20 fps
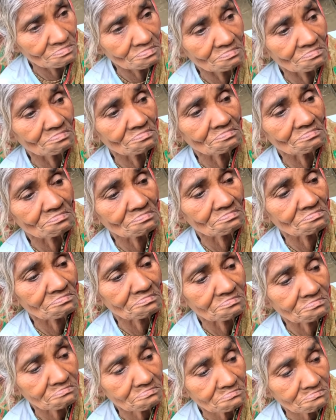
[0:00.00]
এক হাজার টাকা
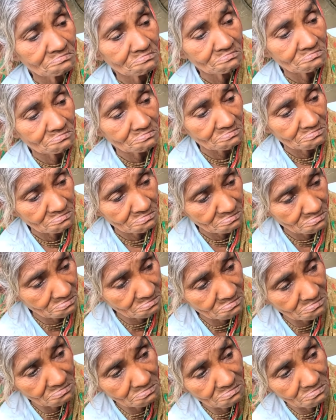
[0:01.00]
দিলাম
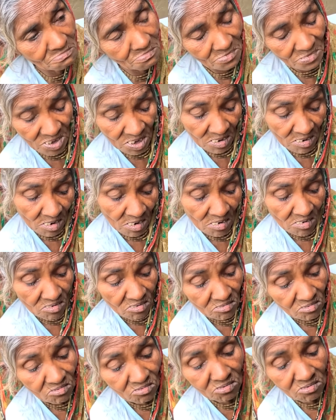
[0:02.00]
আশীর্বাদ করবেন ঠিক